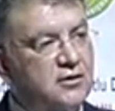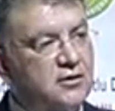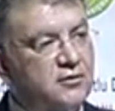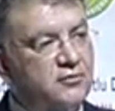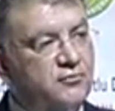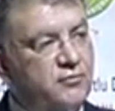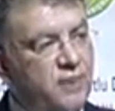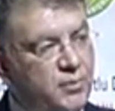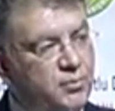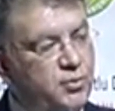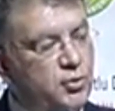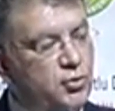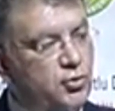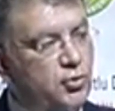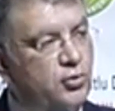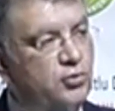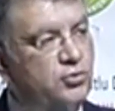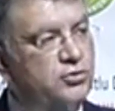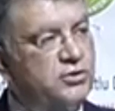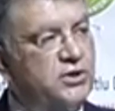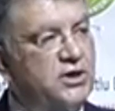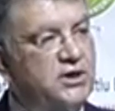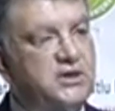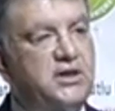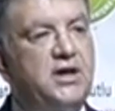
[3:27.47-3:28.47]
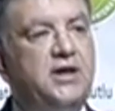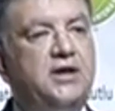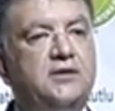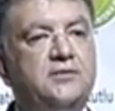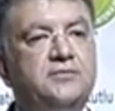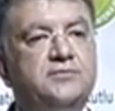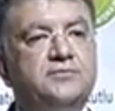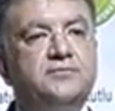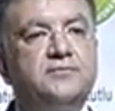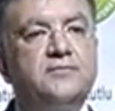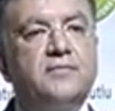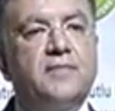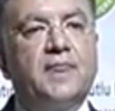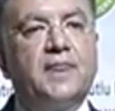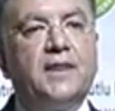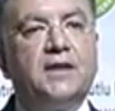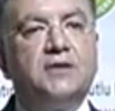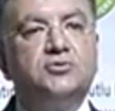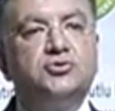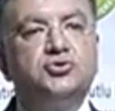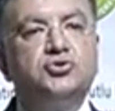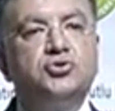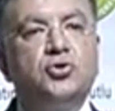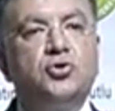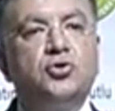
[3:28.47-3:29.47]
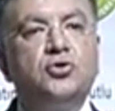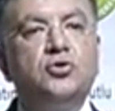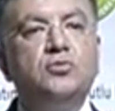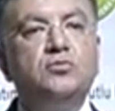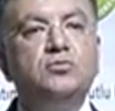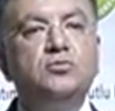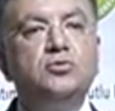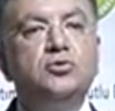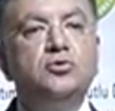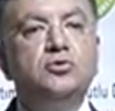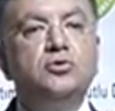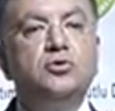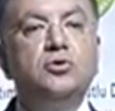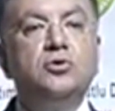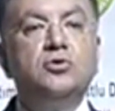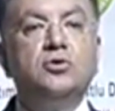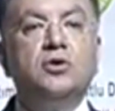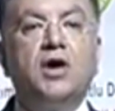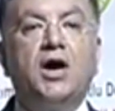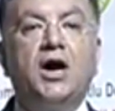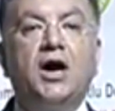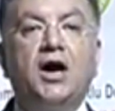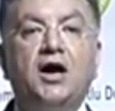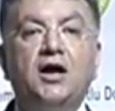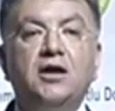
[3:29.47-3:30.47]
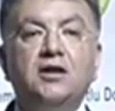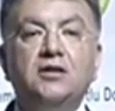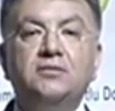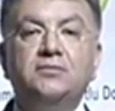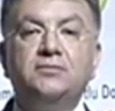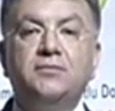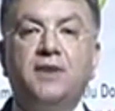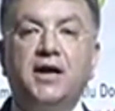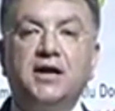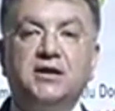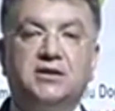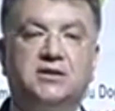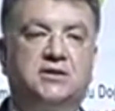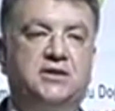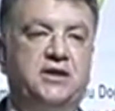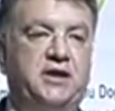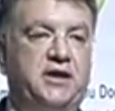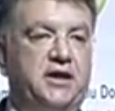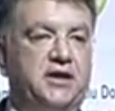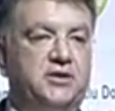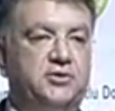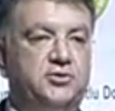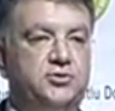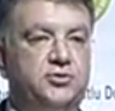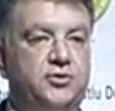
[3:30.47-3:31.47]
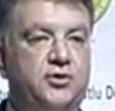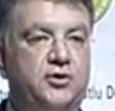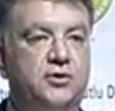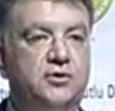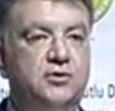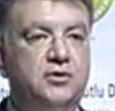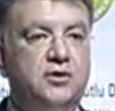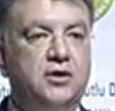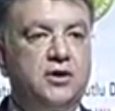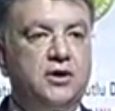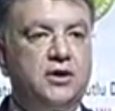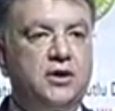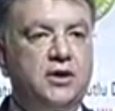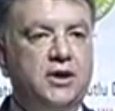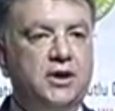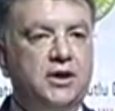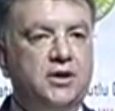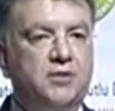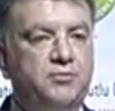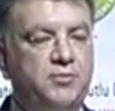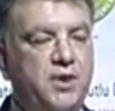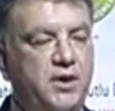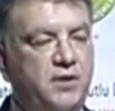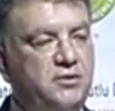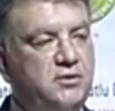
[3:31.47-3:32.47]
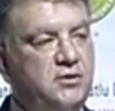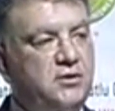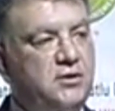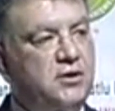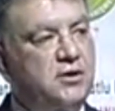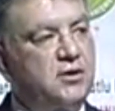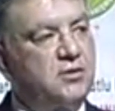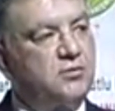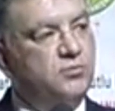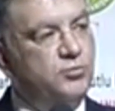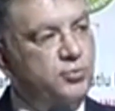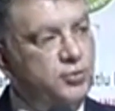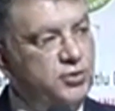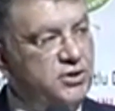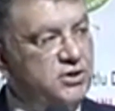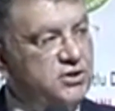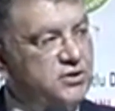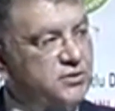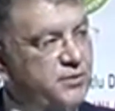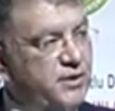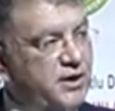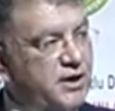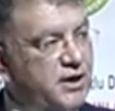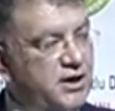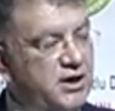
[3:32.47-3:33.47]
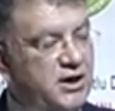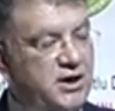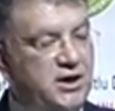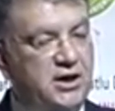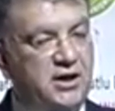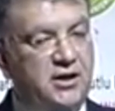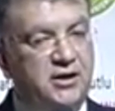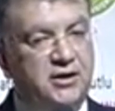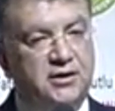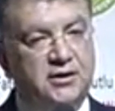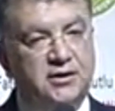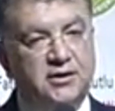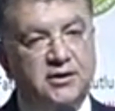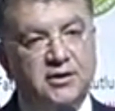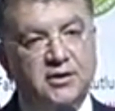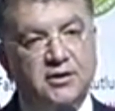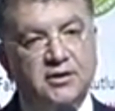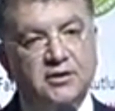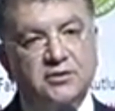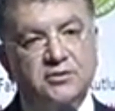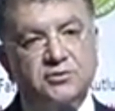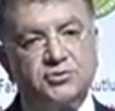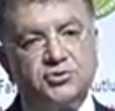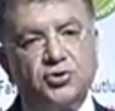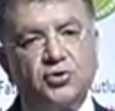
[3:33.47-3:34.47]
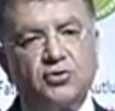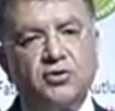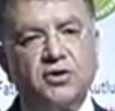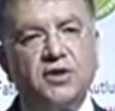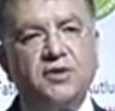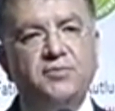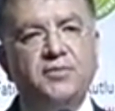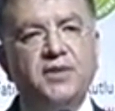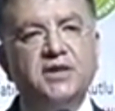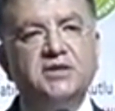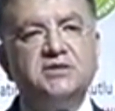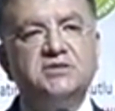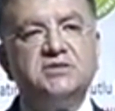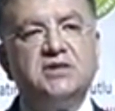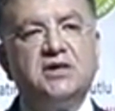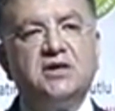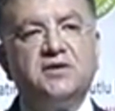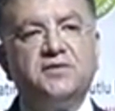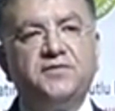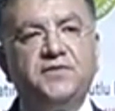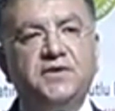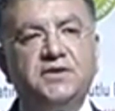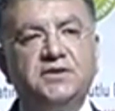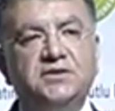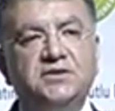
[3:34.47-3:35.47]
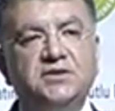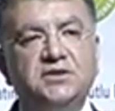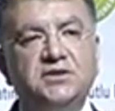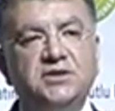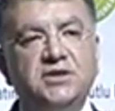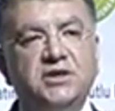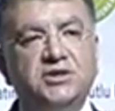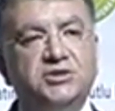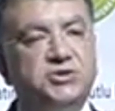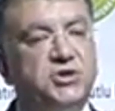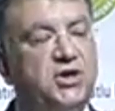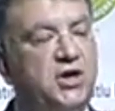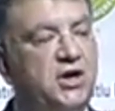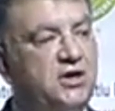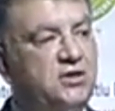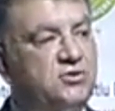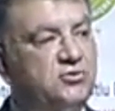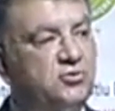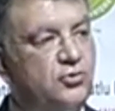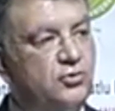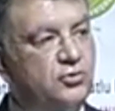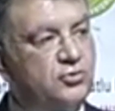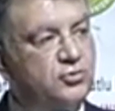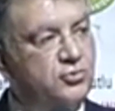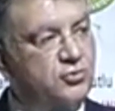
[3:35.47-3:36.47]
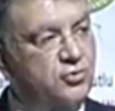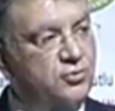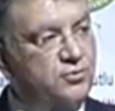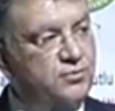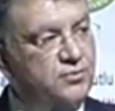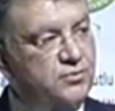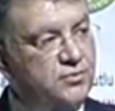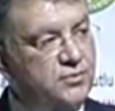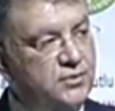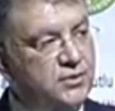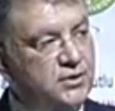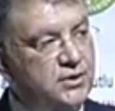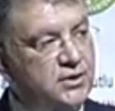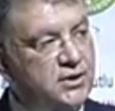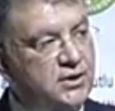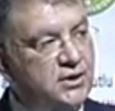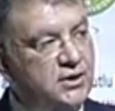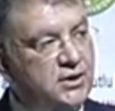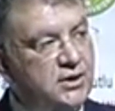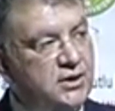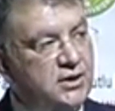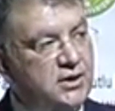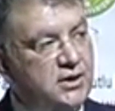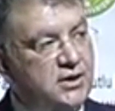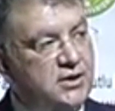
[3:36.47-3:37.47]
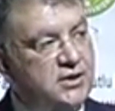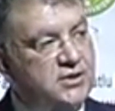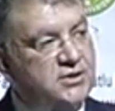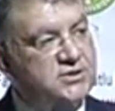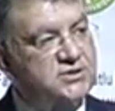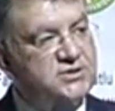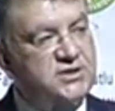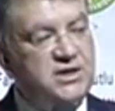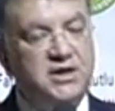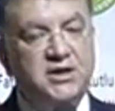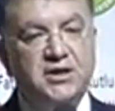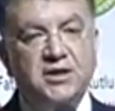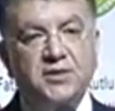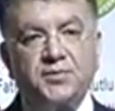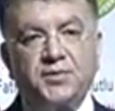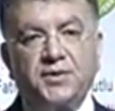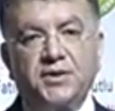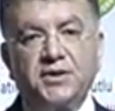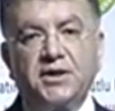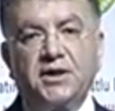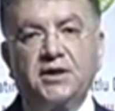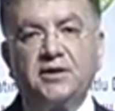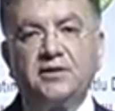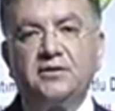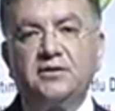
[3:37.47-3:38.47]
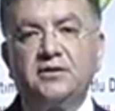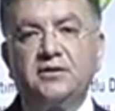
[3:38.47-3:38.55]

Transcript: ve bu konuda da sorumluluk almak gerekiyor. Ben bu itibarla çok emek sarf ettiğine şahit olduğum Zeynep Ana